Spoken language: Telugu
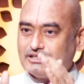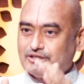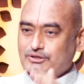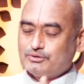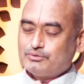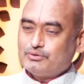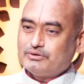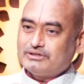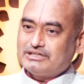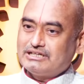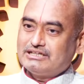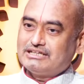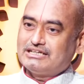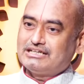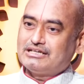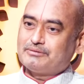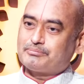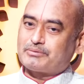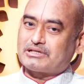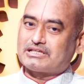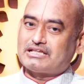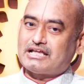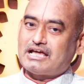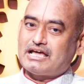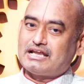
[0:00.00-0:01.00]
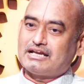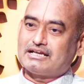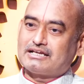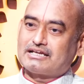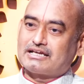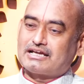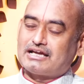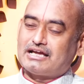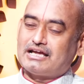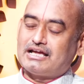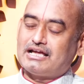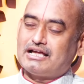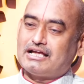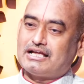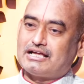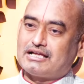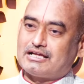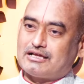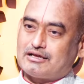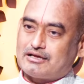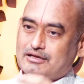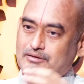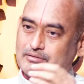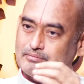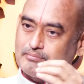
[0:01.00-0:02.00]
ఇంకోటి ఏంటంటే ప్రధానంగా
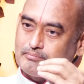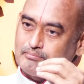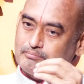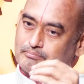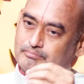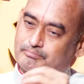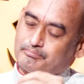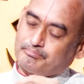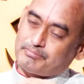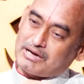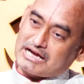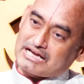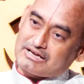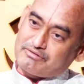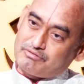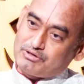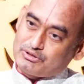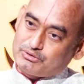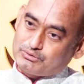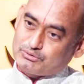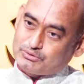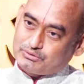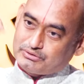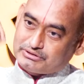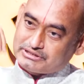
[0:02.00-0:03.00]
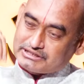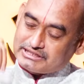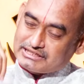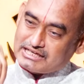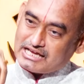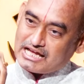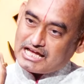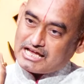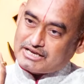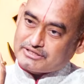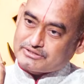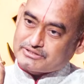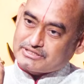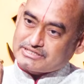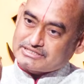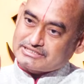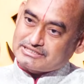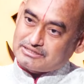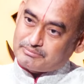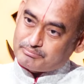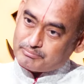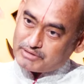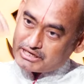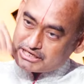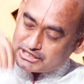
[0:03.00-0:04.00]
భగవంతుడు తయారు చేసిన
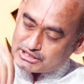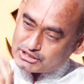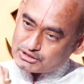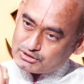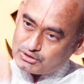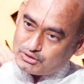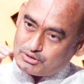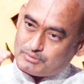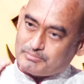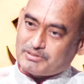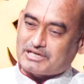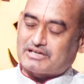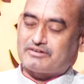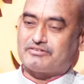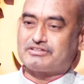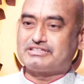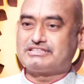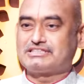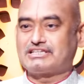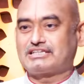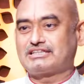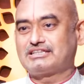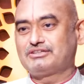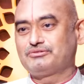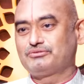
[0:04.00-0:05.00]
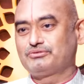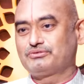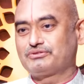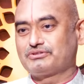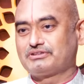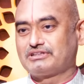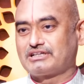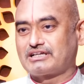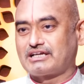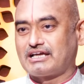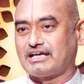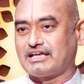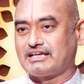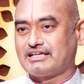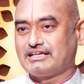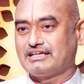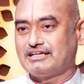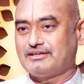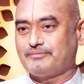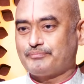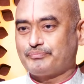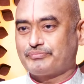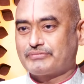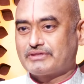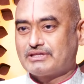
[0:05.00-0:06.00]
మనిషిలో భగవత్ శక్తి ఉంటుంది కానీ
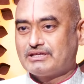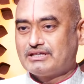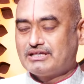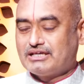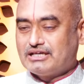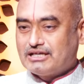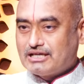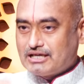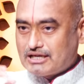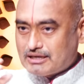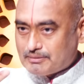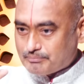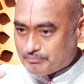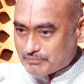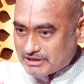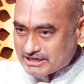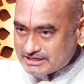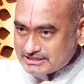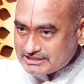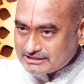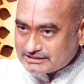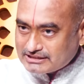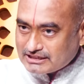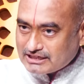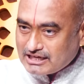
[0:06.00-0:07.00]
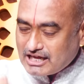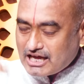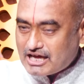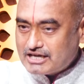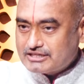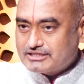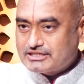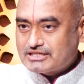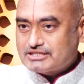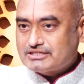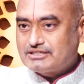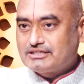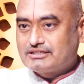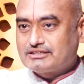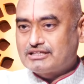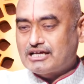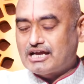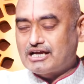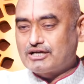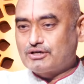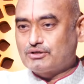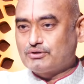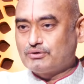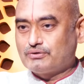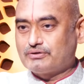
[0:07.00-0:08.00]
మనిషి తయారు చేసిన
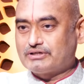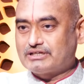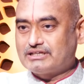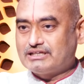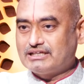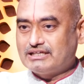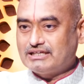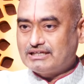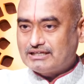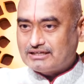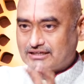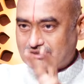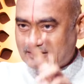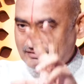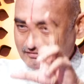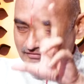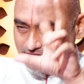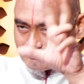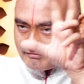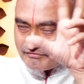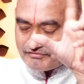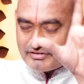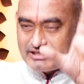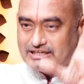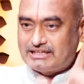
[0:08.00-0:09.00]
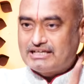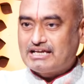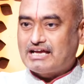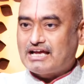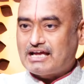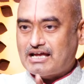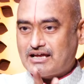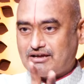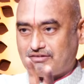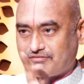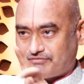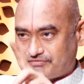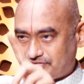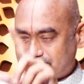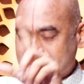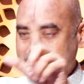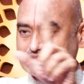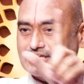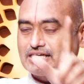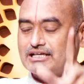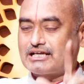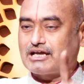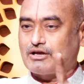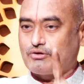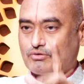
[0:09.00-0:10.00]
దాంట్లోకి విడిగా
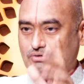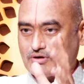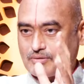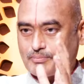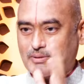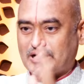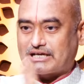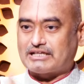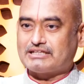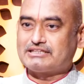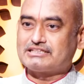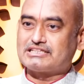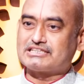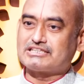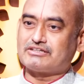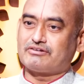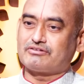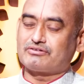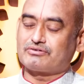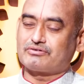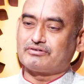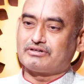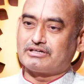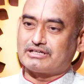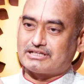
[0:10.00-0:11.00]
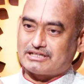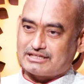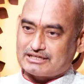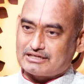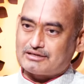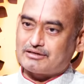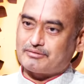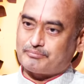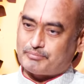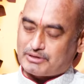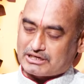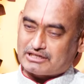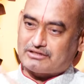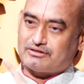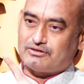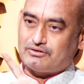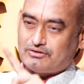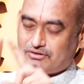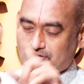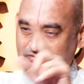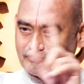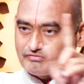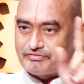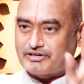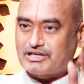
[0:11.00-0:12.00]
ఫిజికల్గా ఒక పటం చేసామనుకోండి పటంలో
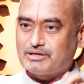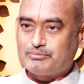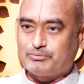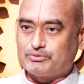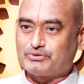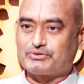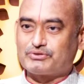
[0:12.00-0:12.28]
ఫ్రేమ్